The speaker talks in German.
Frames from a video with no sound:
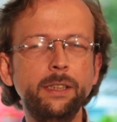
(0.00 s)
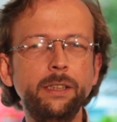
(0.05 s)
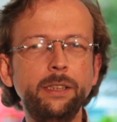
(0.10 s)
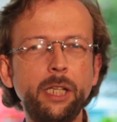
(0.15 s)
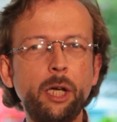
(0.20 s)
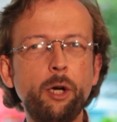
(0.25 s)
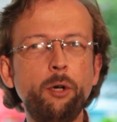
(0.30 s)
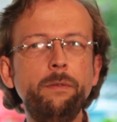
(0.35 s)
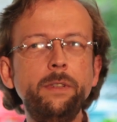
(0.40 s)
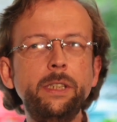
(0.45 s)

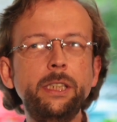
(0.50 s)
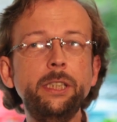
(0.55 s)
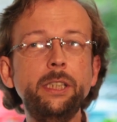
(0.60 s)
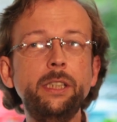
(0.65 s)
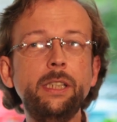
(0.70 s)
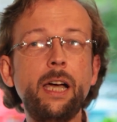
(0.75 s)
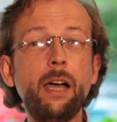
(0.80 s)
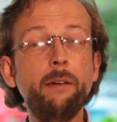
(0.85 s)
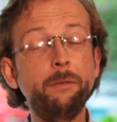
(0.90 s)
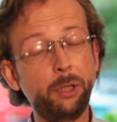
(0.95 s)
Darüber
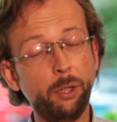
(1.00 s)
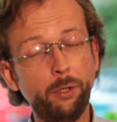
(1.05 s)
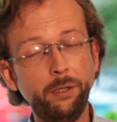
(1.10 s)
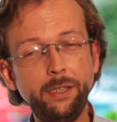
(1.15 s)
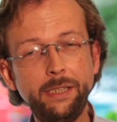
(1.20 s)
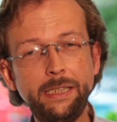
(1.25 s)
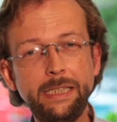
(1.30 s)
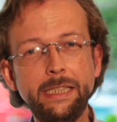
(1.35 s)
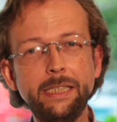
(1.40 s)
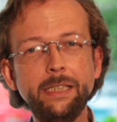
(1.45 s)
habe ich
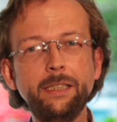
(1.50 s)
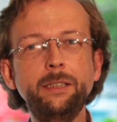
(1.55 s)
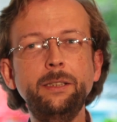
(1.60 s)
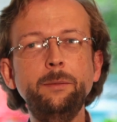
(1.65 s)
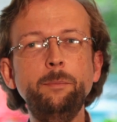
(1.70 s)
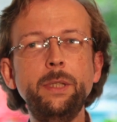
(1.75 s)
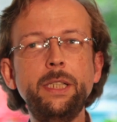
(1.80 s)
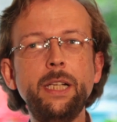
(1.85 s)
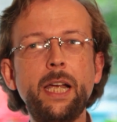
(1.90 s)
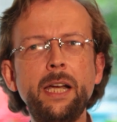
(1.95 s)
heute die Ehre,
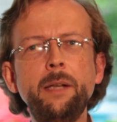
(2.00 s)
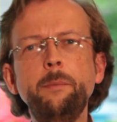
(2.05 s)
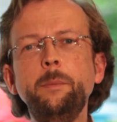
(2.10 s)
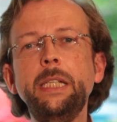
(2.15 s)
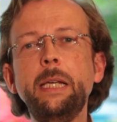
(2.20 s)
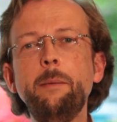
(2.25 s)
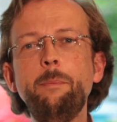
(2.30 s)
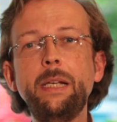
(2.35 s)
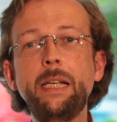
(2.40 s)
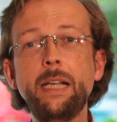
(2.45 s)
mit einem
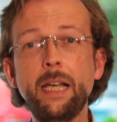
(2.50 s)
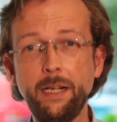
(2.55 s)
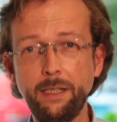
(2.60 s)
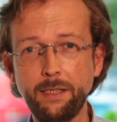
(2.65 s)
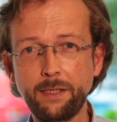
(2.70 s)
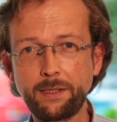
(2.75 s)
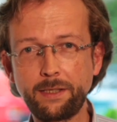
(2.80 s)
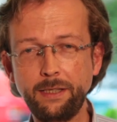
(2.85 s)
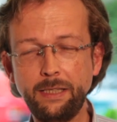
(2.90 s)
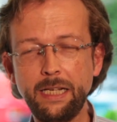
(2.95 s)
der
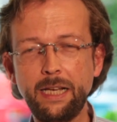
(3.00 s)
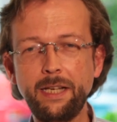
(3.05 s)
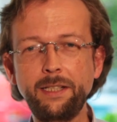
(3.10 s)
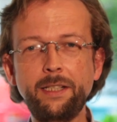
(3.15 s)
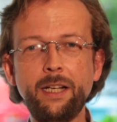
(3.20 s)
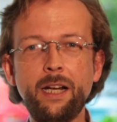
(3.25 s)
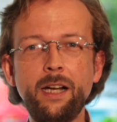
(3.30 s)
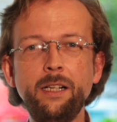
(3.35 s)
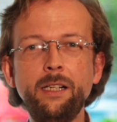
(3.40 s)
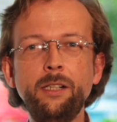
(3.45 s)
bekanntesten
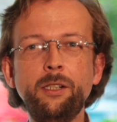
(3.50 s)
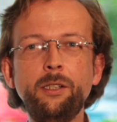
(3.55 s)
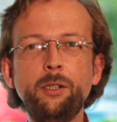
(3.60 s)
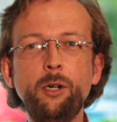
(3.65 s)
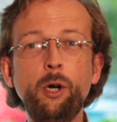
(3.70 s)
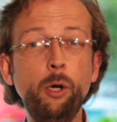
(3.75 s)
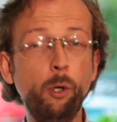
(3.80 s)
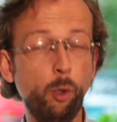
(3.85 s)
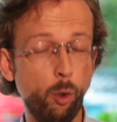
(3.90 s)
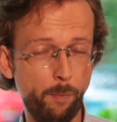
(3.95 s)
Geistheiler
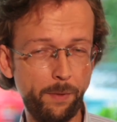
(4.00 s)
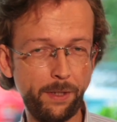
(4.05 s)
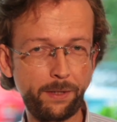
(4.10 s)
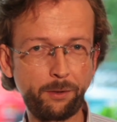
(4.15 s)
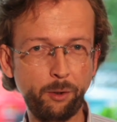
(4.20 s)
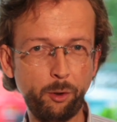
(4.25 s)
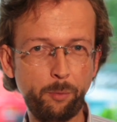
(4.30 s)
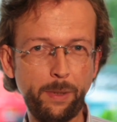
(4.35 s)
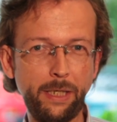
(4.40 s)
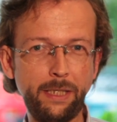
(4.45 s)
Europas
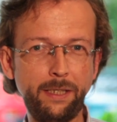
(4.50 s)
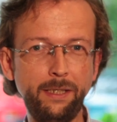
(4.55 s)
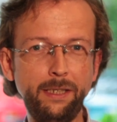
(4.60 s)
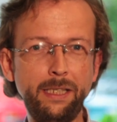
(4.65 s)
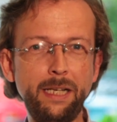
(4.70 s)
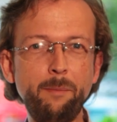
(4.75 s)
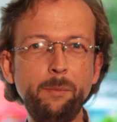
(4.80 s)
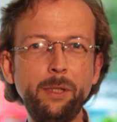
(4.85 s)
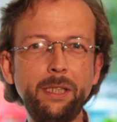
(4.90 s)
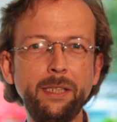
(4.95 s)
zu sprechen,
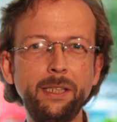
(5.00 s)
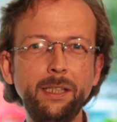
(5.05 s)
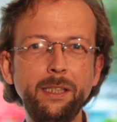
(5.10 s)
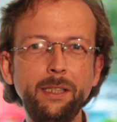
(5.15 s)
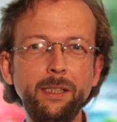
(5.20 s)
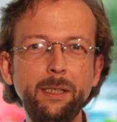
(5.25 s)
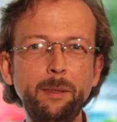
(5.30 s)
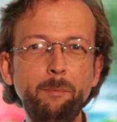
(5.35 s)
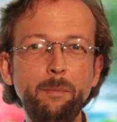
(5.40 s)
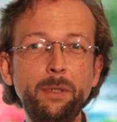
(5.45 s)
nämlich
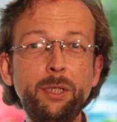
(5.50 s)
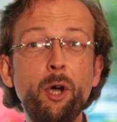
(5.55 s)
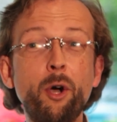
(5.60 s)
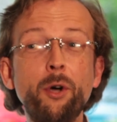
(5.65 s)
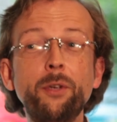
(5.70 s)
mit